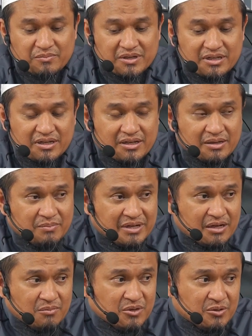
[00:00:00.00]
misalnya
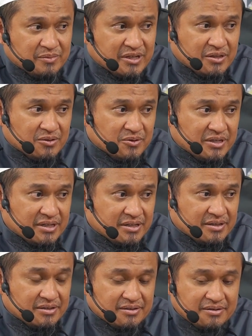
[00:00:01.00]
padahal belum tentu di
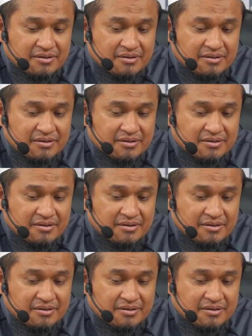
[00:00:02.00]
situ.